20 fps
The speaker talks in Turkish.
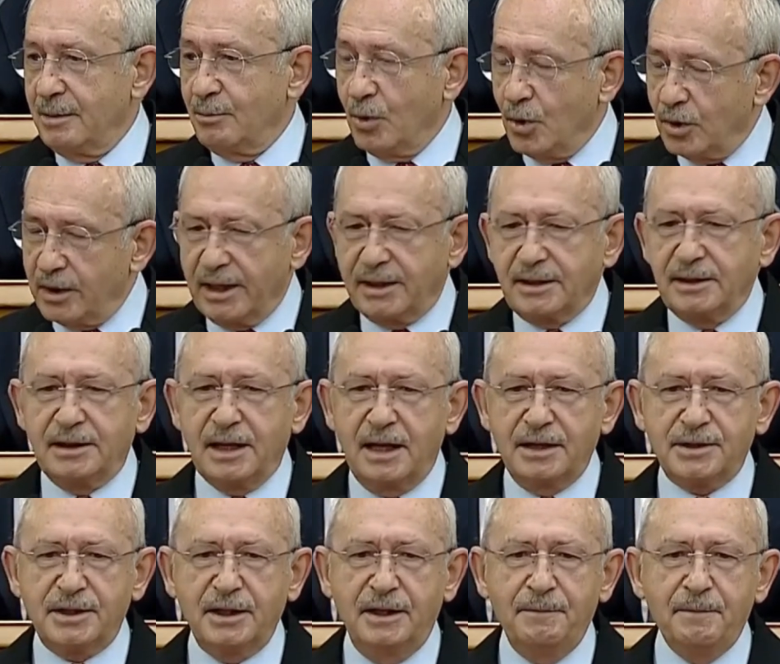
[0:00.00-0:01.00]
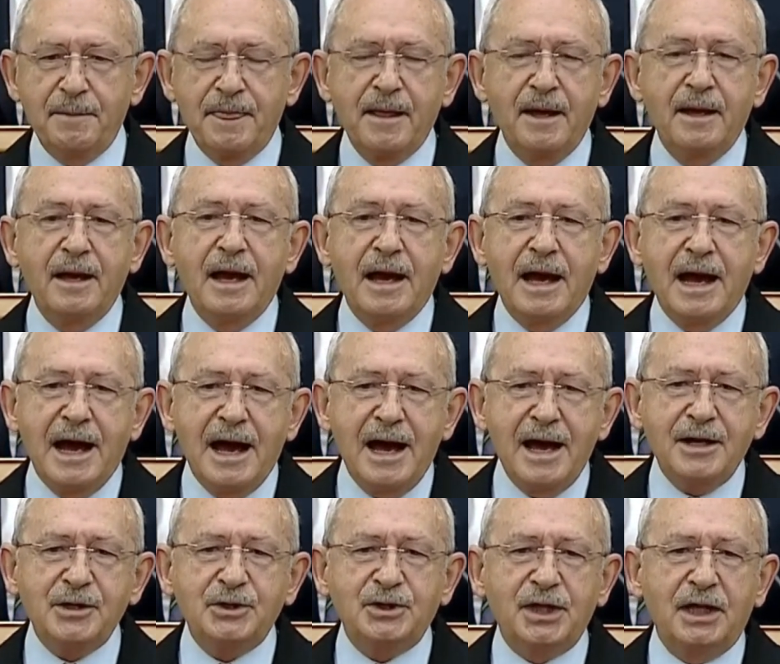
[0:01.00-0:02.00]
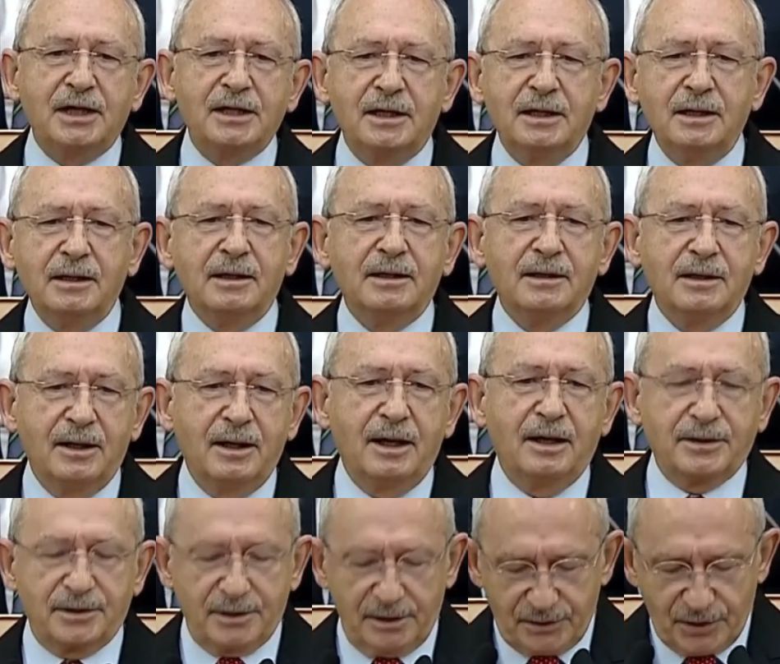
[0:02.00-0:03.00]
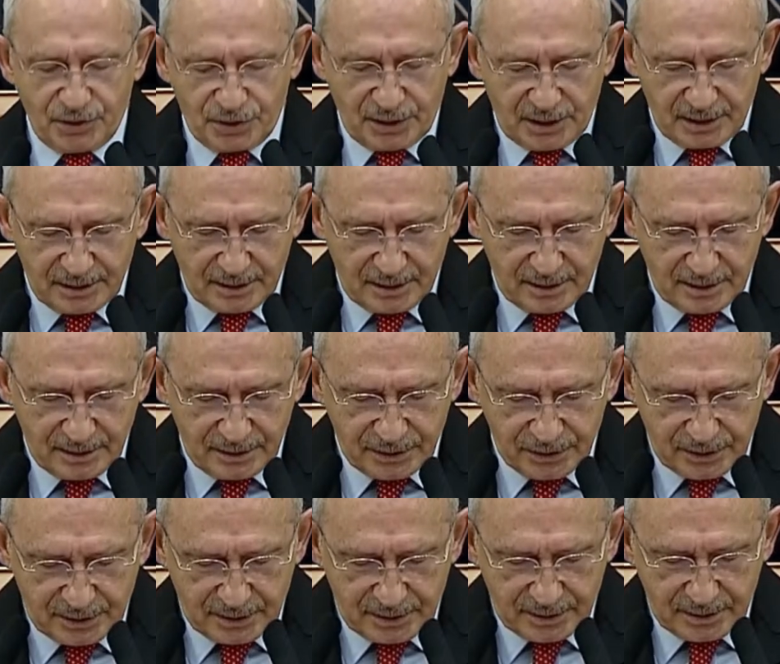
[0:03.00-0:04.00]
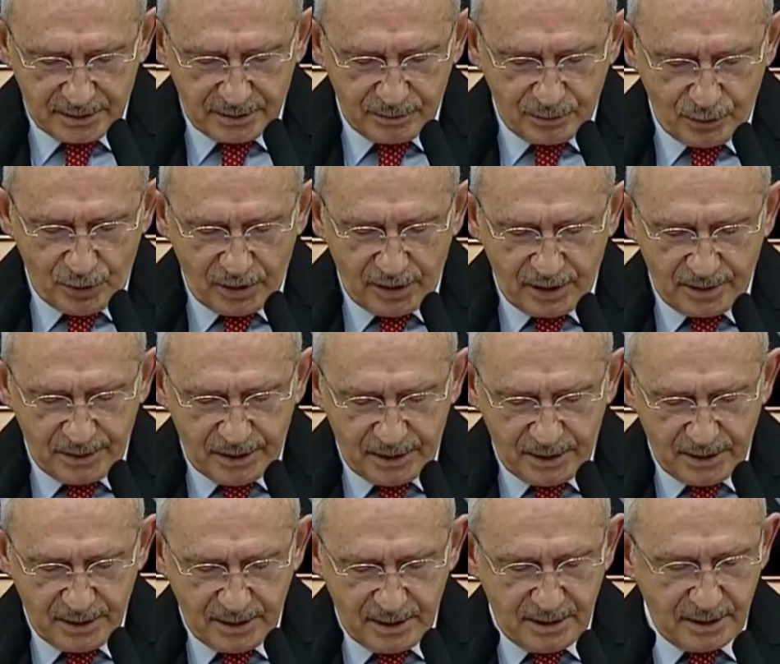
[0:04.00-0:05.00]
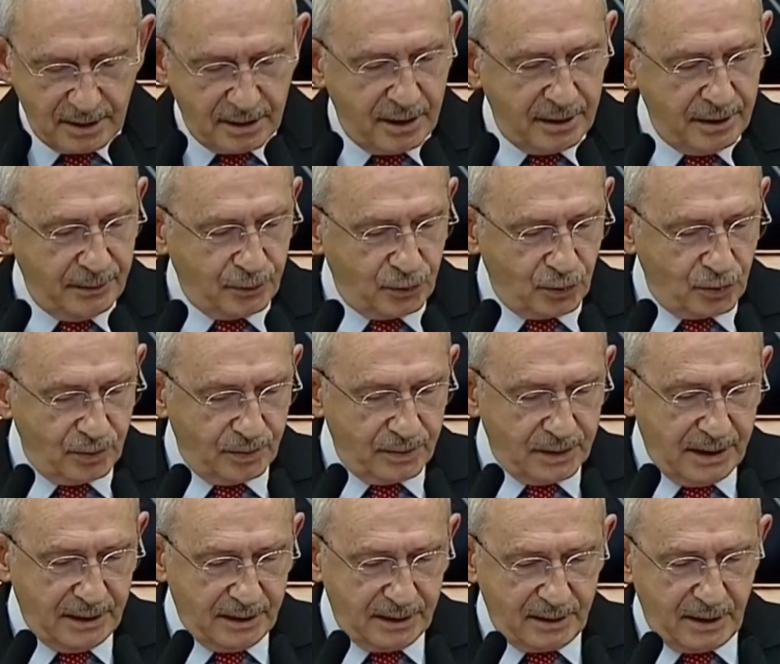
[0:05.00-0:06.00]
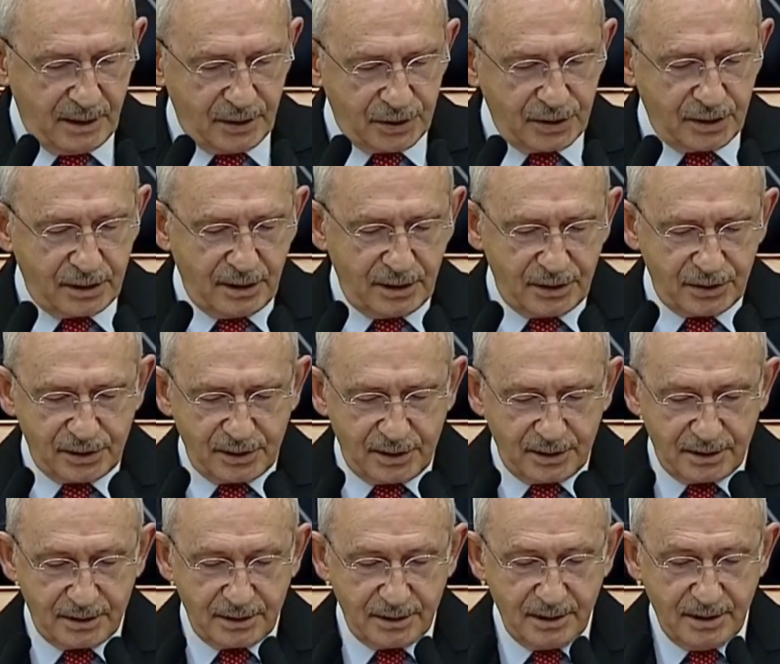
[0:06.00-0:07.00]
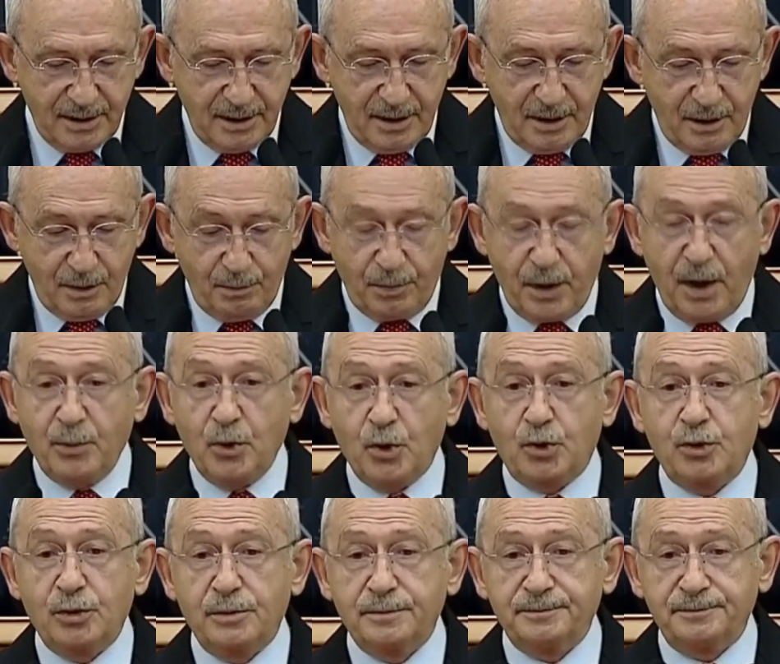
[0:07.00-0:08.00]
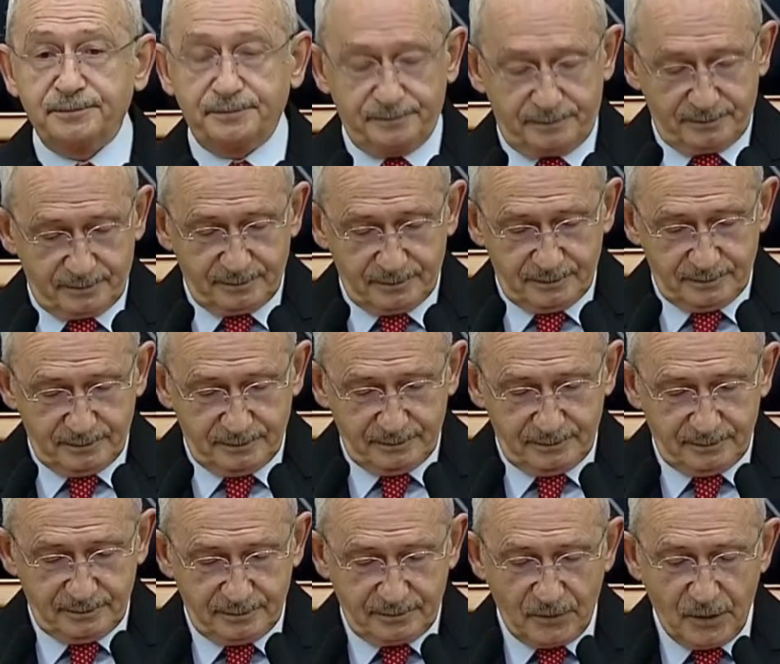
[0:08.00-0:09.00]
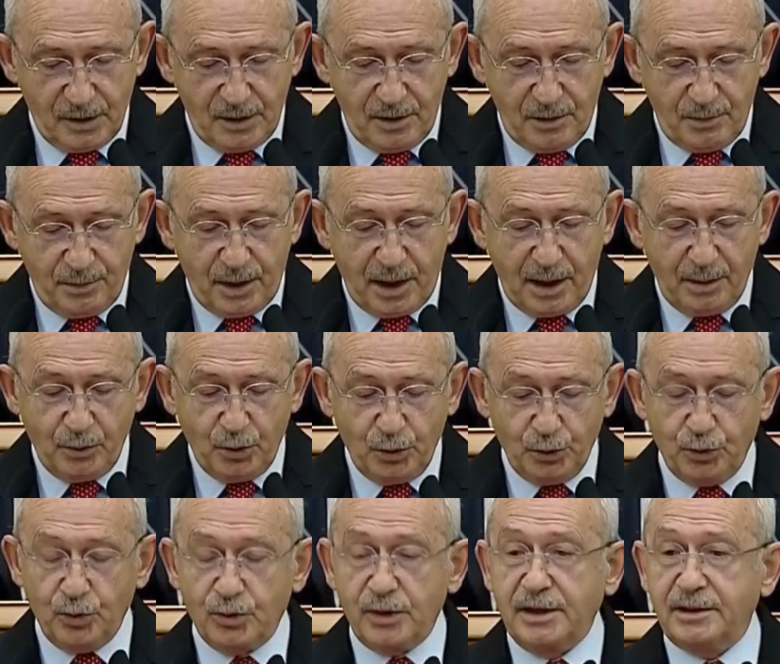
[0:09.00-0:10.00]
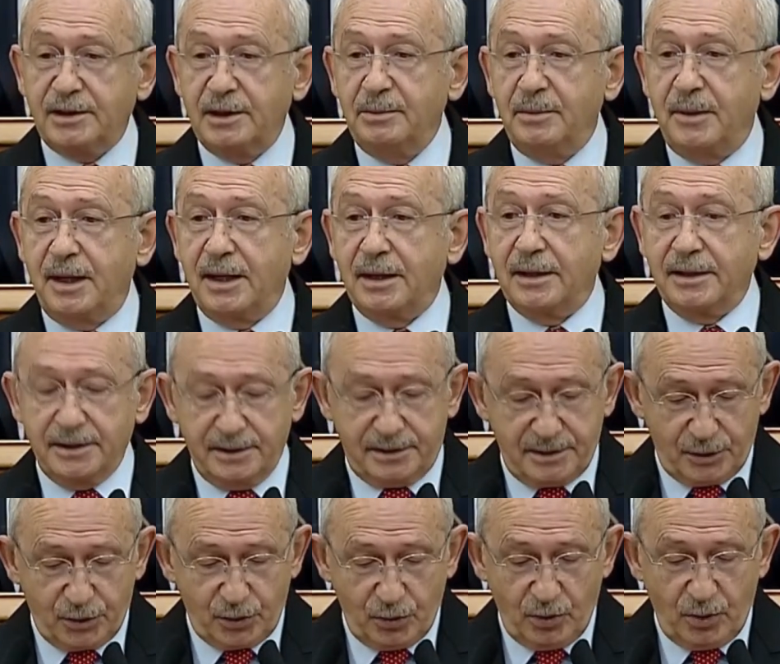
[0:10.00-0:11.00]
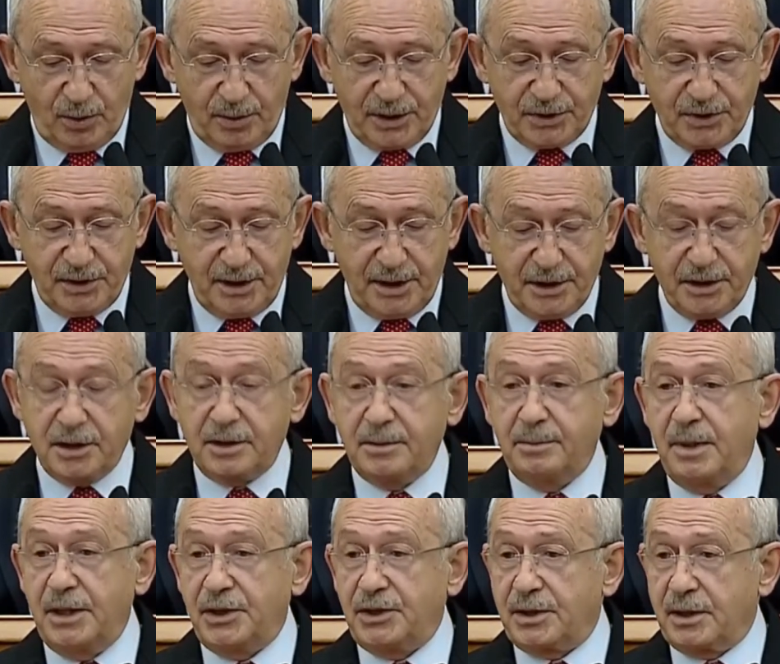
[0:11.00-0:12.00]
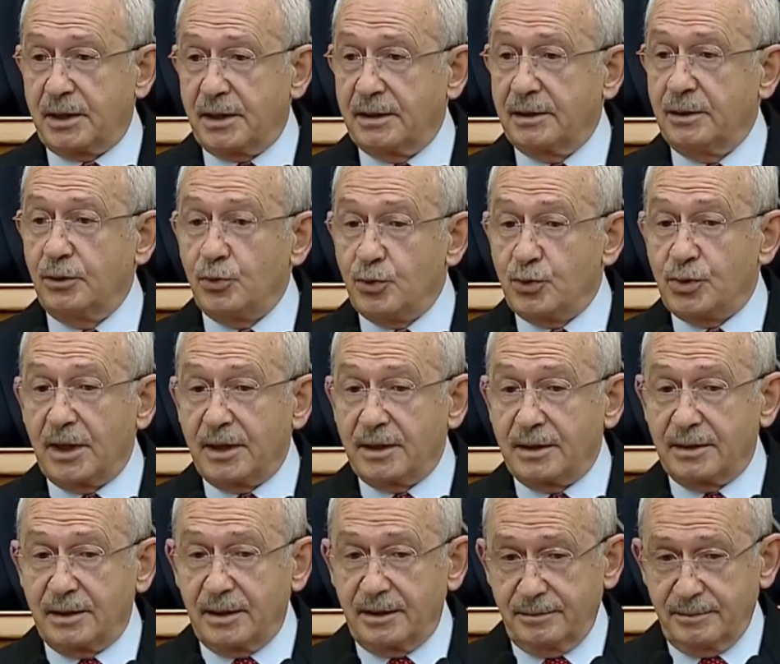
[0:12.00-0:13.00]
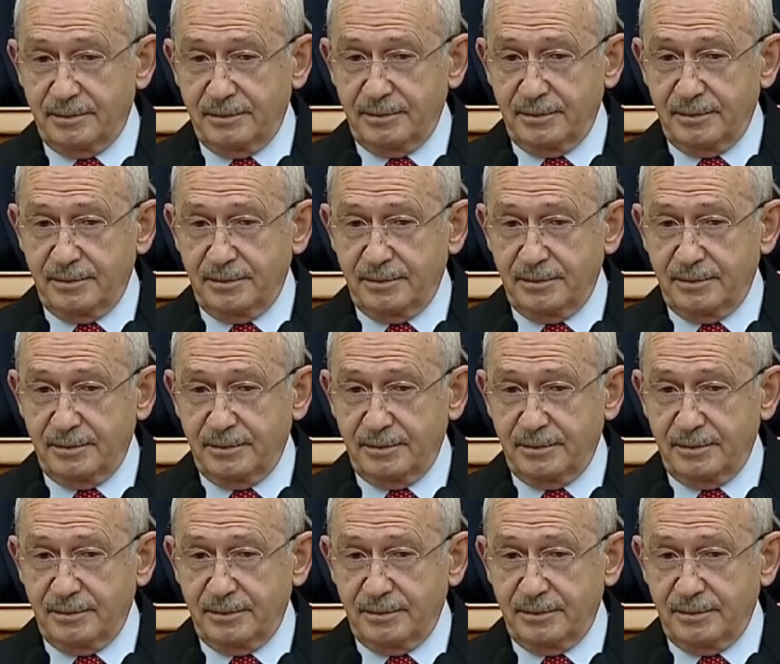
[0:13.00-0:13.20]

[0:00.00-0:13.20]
Böyle giderse her şeyi artık dışarıdan alacağız. Böyle bir garip durumla karşı karşıyayız. Pamuk. Pamuğun üretim maliyeti kilo başına 25 liranın üzerinde.